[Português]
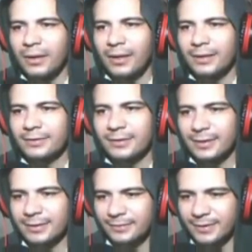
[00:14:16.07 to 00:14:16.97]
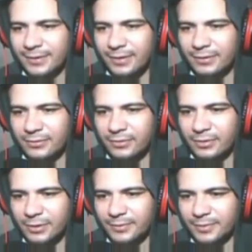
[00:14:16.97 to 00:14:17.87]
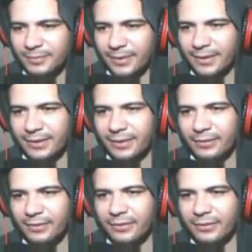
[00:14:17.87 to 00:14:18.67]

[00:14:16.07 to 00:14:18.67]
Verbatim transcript: Ah, isso aqui deve ser fazer canto. Você pega aqui, ó.